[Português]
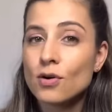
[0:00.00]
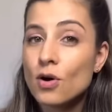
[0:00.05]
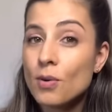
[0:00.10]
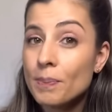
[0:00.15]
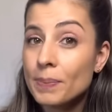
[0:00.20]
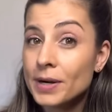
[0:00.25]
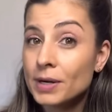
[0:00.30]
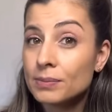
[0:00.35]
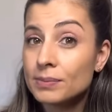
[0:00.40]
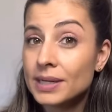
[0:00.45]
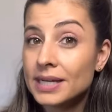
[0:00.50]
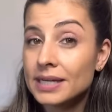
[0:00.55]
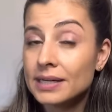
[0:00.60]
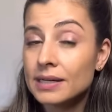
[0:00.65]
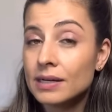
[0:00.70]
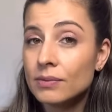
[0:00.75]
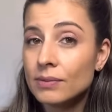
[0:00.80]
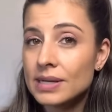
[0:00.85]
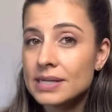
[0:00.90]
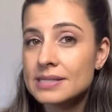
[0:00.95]
compra uma que
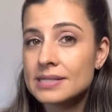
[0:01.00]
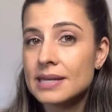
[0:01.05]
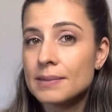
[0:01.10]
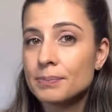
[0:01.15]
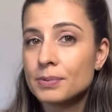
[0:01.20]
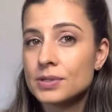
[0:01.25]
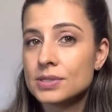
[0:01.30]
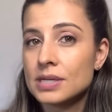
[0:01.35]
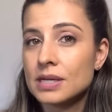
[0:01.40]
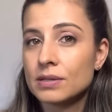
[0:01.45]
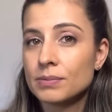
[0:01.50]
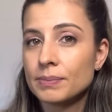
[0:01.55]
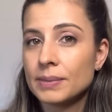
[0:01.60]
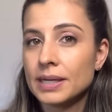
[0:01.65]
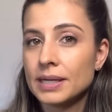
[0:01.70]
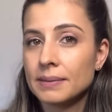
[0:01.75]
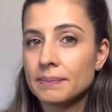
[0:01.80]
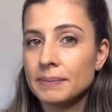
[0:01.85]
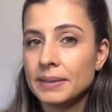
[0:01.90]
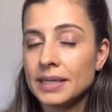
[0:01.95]
não é 100%
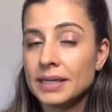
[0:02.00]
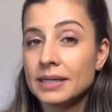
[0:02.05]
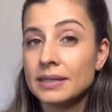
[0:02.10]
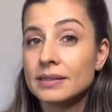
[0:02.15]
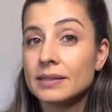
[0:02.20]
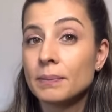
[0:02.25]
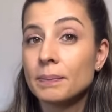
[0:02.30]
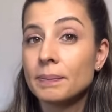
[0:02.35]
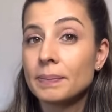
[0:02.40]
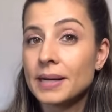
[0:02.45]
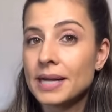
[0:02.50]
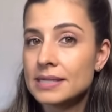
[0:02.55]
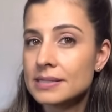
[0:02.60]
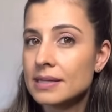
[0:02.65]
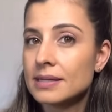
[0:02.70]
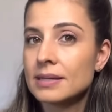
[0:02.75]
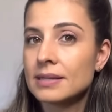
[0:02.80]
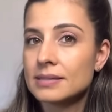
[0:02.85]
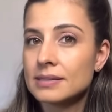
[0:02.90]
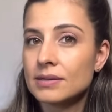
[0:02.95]
melamina, então
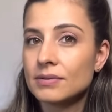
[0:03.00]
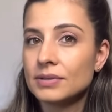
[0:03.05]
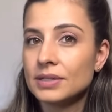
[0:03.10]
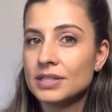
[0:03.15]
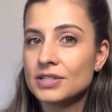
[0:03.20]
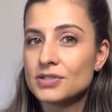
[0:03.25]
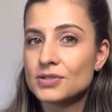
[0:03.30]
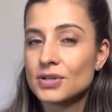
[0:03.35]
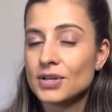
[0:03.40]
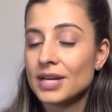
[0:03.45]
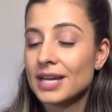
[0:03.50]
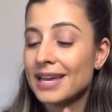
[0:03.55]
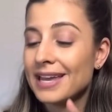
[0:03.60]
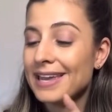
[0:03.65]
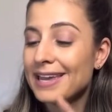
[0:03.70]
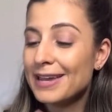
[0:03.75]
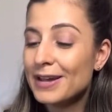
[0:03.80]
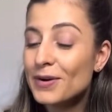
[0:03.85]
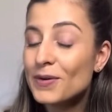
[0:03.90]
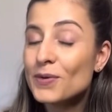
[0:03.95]
presta atenção nisso.
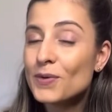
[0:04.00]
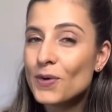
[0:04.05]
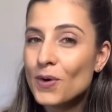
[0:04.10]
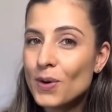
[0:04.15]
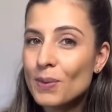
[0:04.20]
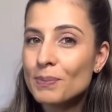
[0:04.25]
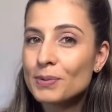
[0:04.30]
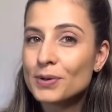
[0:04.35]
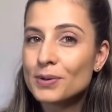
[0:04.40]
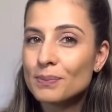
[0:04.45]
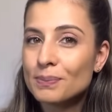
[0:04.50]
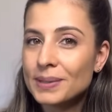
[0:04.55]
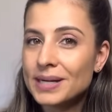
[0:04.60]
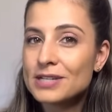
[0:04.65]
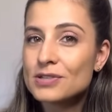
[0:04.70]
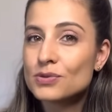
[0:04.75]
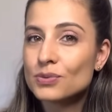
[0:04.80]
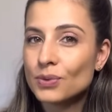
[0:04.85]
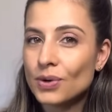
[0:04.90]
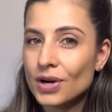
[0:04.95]
Eu compro com
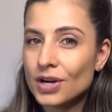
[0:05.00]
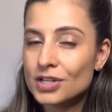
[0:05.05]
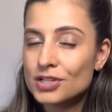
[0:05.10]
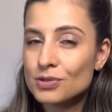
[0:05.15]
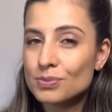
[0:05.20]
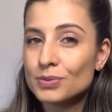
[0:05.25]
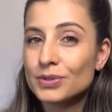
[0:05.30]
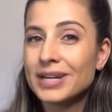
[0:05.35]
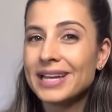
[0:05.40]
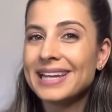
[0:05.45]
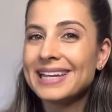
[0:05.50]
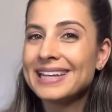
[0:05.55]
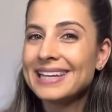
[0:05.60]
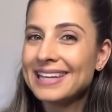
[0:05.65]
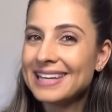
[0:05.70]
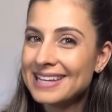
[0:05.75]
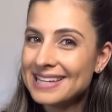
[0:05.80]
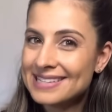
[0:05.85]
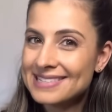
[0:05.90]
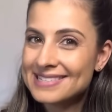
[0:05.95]
preço ótimo em
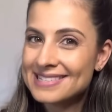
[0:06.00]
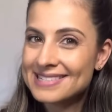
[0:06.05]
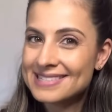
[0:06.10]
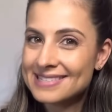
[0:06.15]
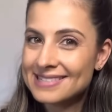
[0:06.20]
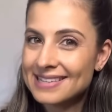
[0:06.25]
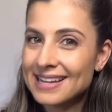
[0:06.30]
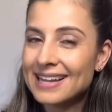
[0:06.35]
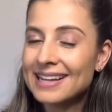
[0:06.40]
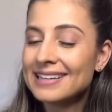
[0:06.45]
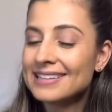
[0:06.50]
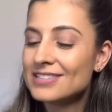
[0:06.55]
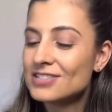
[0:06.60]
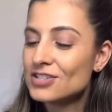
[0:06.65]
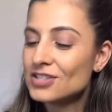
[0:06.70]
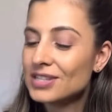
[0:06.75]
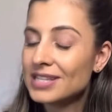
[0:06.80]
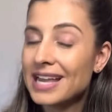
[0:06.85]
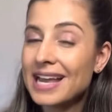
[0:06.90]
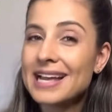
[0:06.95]
kits, né?
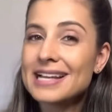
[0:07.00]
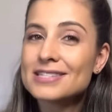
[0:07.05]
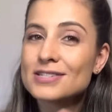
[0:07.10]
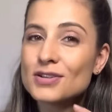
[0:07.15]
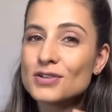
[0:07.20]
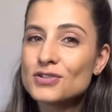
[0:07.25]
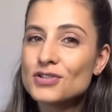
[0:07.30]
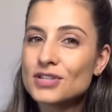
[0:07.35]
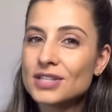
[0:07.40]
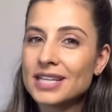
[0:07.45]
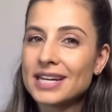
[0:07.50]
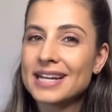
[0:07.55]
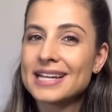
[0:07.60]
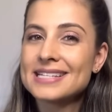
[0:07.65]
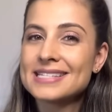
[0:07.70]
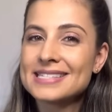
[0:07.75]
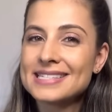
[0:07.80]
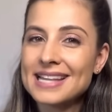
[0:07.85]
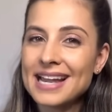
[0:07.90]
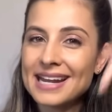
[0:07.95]
De 10 ou de
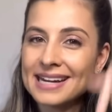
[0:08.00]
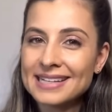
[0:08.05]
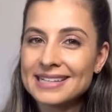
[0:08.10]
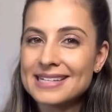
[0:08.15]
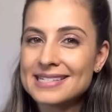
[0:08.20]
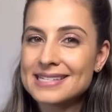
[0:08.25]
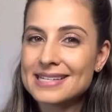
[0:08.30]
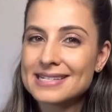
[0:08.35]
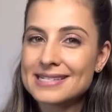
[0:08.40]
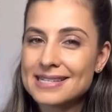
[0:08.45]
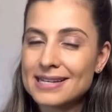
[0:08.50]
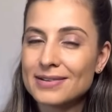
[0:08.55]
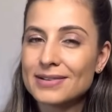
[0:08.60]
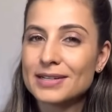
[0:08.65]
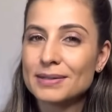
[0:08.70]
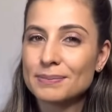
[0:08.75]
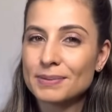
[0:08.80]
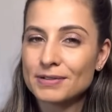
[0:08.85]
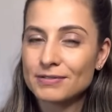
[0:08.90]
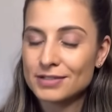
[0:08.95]
3, tá na descrição
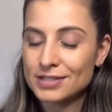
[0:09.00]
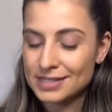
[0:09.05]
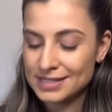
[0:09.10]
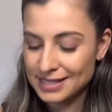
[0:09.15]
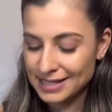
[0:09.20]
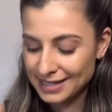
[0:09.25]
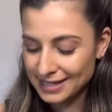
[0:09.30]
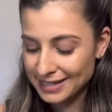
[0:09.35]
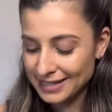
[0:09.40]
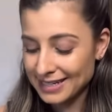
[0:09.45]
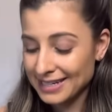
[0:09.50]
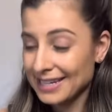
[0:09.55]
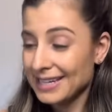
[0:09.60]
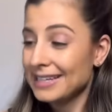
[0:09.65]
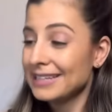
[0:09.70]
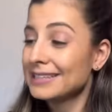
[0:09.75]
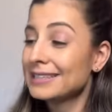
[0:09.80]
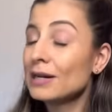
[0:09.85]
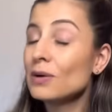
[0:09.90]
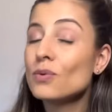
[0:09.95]
aqui pra você.
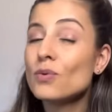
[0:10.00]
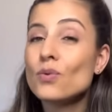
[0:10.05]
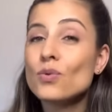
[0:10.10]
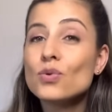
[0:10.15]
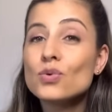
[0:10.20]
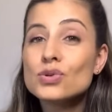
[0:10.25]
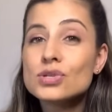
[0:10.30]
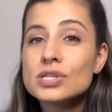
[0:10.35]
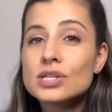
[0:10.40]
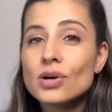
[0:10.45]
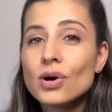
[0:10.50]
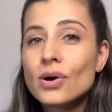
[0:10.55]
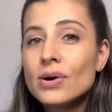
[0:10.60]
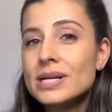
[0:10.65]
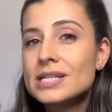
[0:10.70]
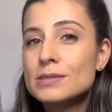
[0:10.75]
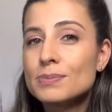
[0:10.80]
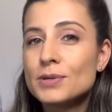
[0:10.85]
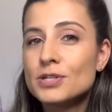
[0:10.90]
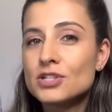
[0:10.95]
Então use ou
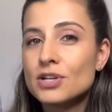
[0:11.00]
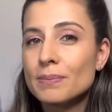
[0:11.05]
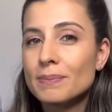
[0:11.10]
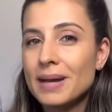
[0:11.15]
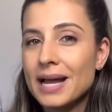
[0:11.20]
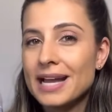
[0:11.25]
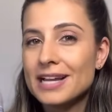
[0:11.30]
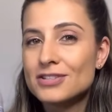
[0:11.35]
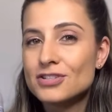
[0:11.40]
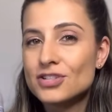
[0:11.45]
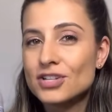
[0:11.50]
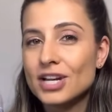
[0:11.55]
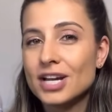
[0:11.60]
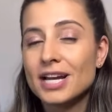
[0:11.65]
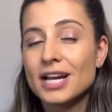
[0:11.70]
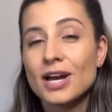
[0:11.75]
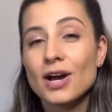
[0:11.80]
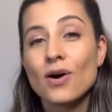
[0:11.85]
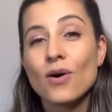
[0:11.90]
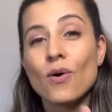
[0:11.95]
a esponja mágica
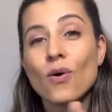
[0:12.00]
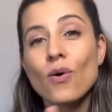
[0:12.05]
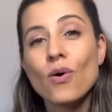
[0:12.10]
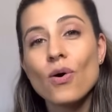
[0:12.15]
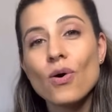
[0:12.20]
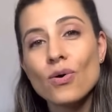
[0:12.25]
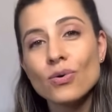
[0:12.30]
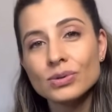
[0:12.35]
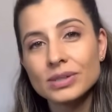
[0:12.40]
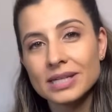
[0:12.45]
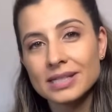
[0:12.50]
ou